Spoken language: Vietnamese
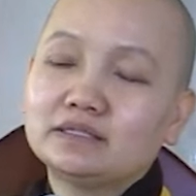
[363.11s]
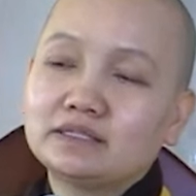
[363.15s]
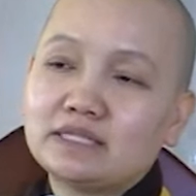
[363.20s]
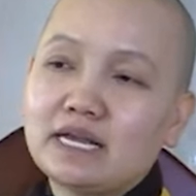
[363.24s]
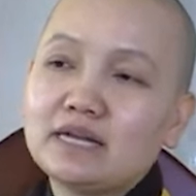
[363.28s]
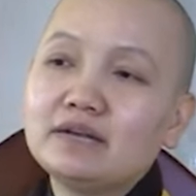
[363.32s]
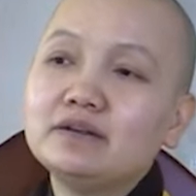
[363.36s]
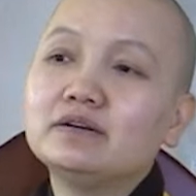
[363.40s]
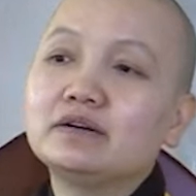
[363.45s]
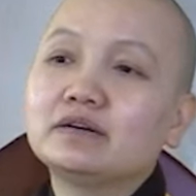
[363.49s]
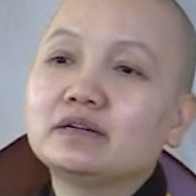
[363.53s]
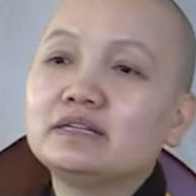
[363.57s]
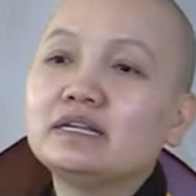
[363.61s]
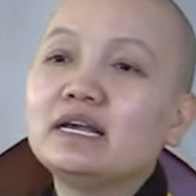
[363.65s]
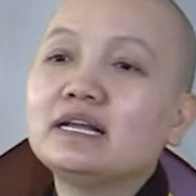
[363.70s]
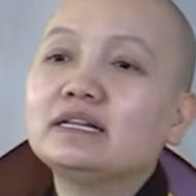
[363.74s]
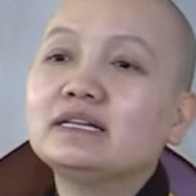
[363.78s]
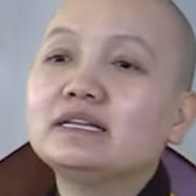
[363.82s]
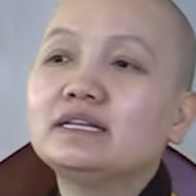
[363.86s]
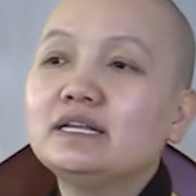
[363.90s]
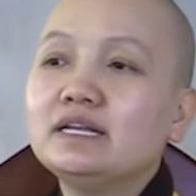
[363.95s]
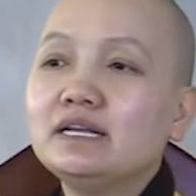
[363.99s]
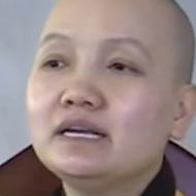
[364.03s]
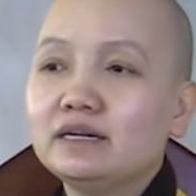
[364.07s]
sẽ được
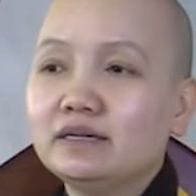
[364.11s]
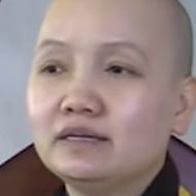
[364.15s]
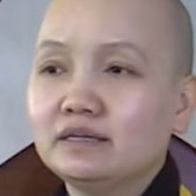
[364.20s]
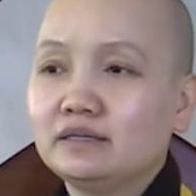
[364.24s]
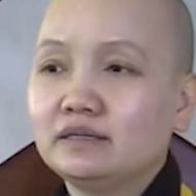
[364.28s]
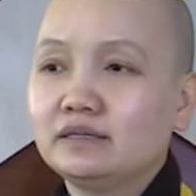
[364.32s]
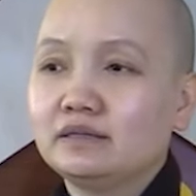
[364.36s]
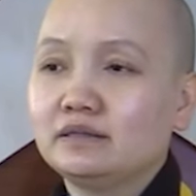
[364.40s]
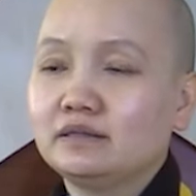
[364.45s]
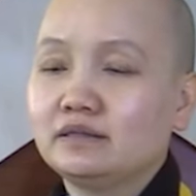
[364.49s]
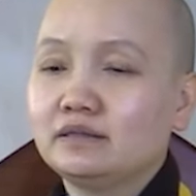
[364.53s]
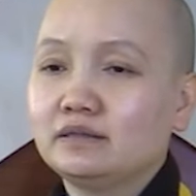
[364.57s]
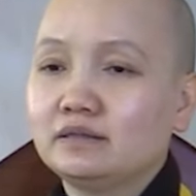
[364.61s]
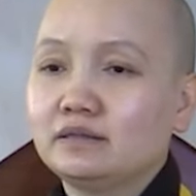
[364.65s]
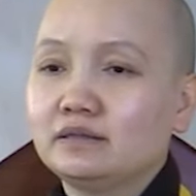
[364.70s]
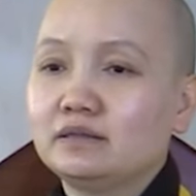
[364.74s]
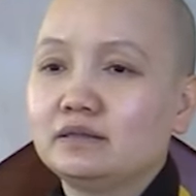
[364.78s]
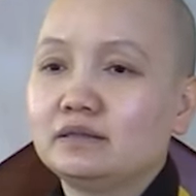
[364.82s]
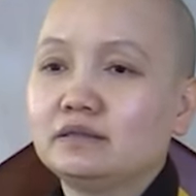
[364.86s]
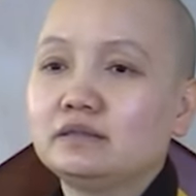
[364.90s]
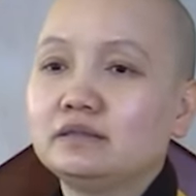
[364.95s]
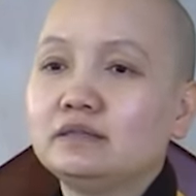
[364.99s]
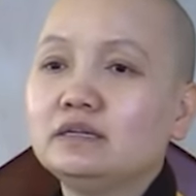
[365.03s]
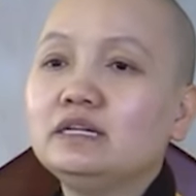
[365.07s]
danh tiếng,
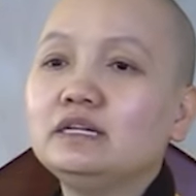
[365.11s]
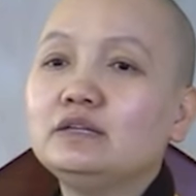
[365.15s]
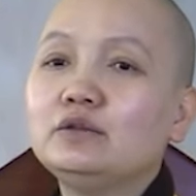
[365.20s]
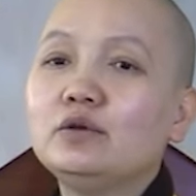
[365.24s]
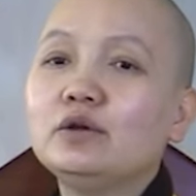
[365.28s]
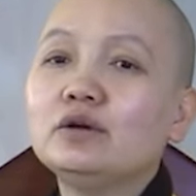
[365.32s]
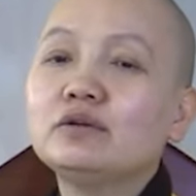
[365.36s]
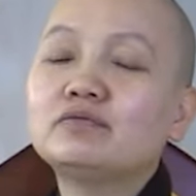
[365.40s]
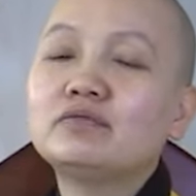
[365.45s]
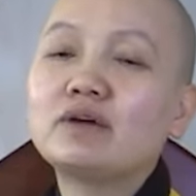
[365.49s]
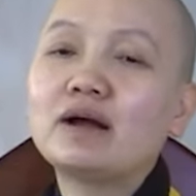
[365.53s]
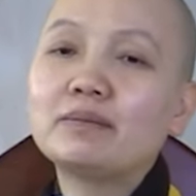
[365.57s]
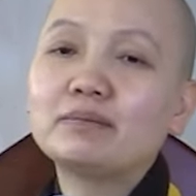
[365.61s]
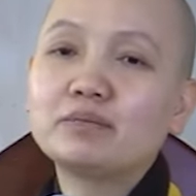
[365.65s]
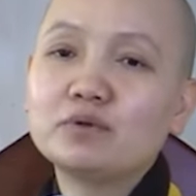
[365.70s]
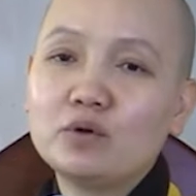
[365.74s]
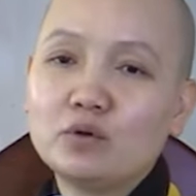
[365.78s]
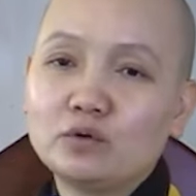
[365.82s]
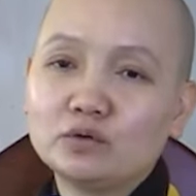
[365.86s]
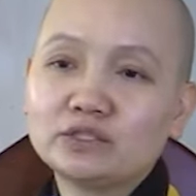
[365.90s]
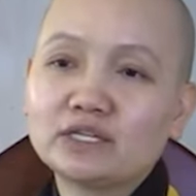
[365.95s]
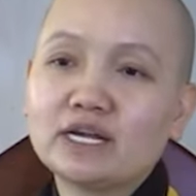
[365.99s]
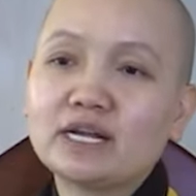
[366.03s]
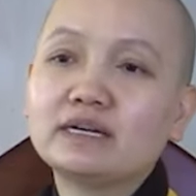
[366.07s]
đi thuyết pháp
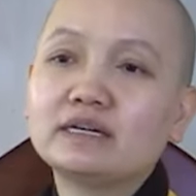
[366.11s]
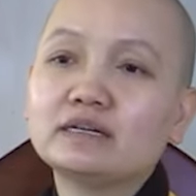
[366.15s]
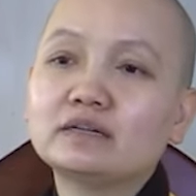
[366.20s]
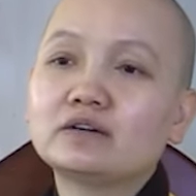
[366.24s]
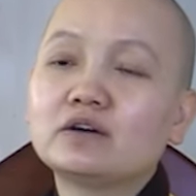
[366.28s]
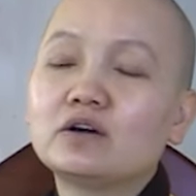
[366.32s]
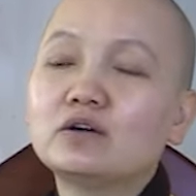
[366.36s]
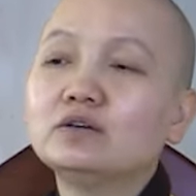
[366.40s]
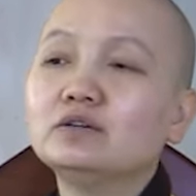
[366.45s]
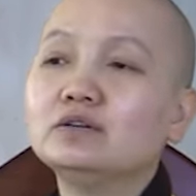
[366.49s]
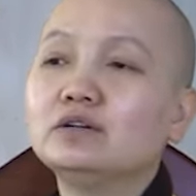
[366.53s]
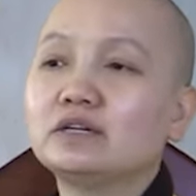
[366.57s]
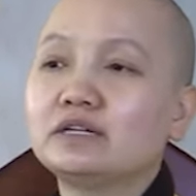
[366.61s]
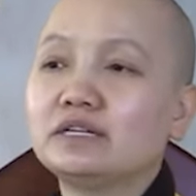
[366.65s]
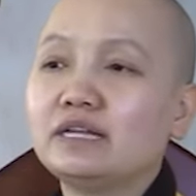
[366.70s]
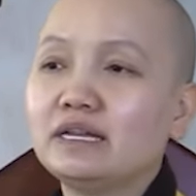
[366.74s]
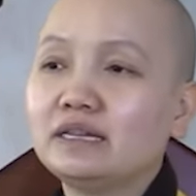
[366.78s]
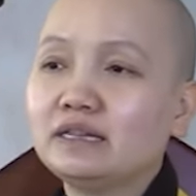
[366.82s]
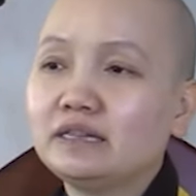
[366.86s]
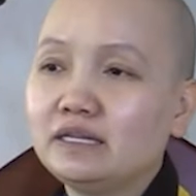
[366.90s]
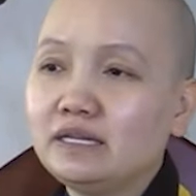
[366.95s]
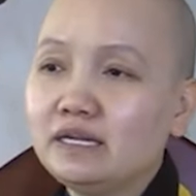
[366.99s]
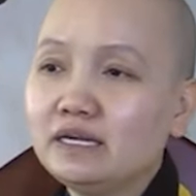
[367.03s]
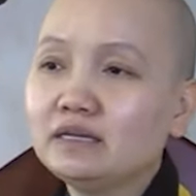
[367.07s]
độ sanh có được
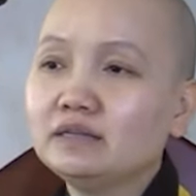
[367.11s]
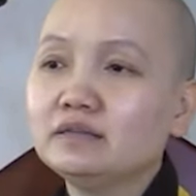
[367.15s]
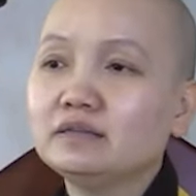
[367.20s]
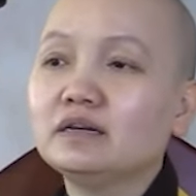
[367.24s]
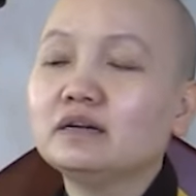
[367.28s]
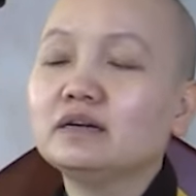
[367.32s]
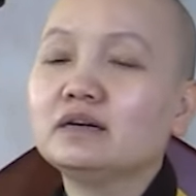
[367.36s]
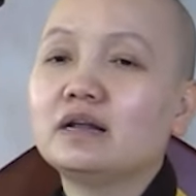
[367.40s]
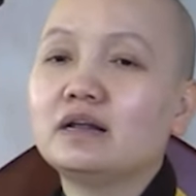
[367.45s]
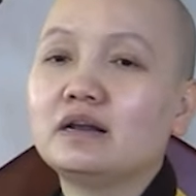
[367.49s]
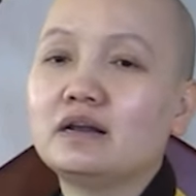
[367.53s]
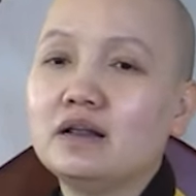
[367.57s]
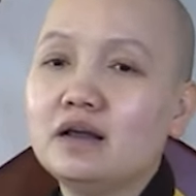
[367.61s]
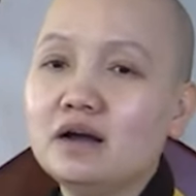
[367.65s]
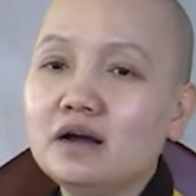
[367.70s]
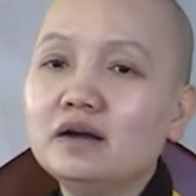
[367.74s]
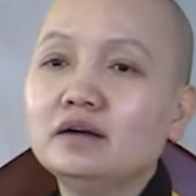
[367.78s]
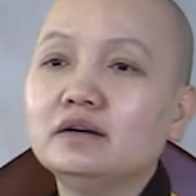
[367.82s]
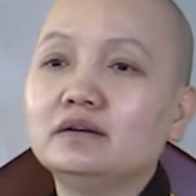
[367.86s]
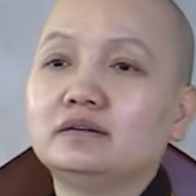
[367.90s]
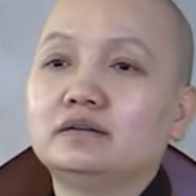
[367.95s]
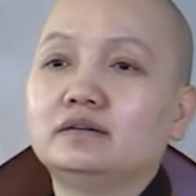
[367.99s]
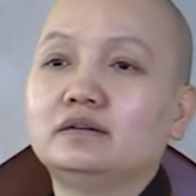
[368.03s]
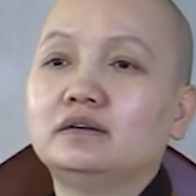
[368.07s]
danh tiếng rất là
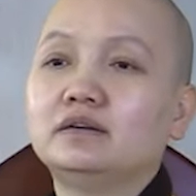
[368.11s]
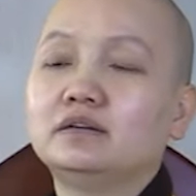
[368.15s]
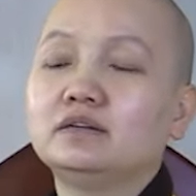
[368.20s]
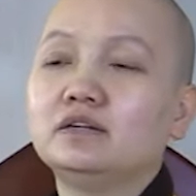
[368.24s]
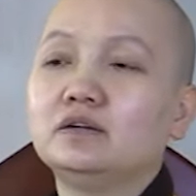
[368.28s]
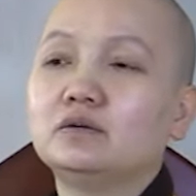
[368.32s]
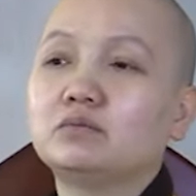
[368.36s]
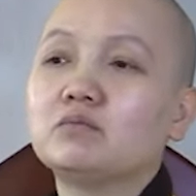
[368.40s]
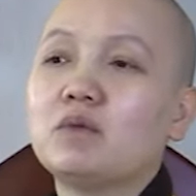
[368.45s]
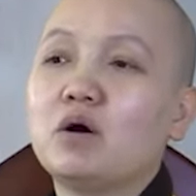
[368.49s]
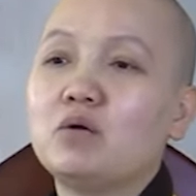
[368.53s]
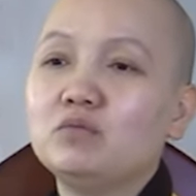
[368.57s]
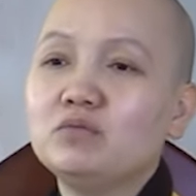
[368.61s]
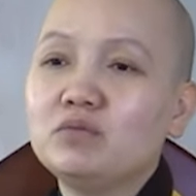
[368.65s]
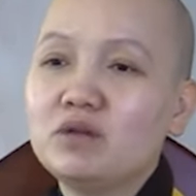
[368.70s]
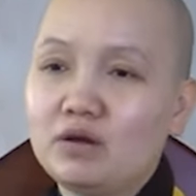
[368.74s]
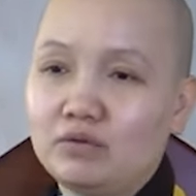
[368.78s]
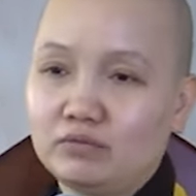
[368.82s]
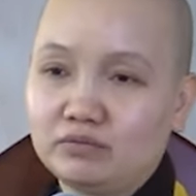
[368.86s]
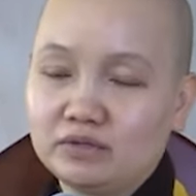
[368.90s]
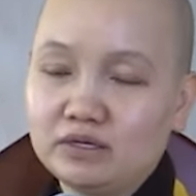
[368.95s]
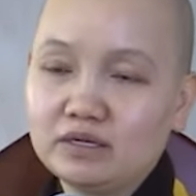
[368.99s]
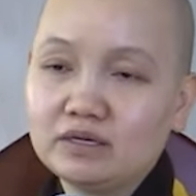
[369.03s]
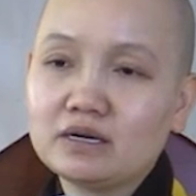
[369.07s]
lớn, được bổng
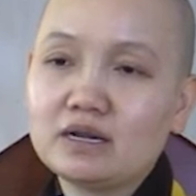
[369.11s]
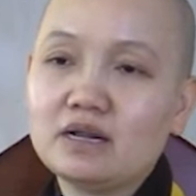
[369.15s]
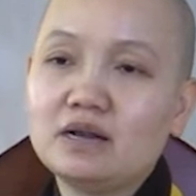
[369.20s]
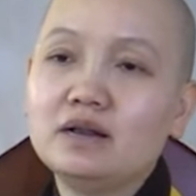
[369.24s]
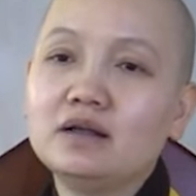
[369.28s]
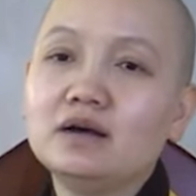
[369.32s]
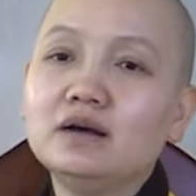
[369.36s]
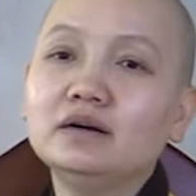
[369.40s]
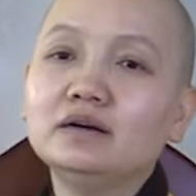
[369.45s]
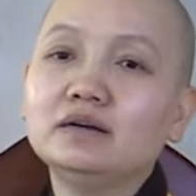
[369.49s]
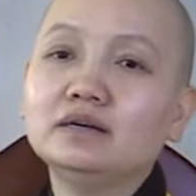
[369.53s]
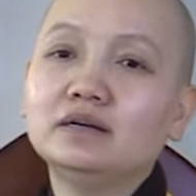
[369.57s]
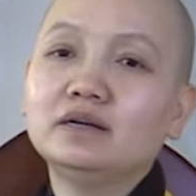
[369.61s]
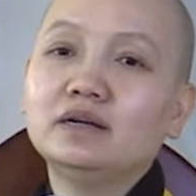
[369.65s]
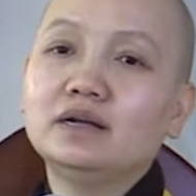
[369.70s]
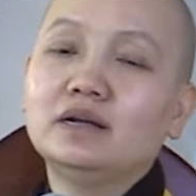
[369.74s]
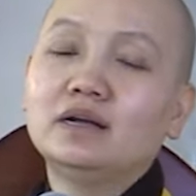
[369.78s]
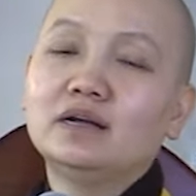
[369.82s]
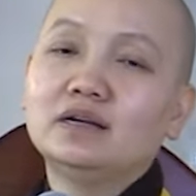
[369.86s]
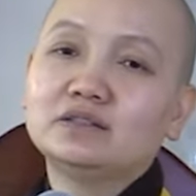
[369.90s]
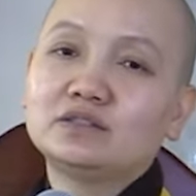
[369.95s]
lộc rất là lớn,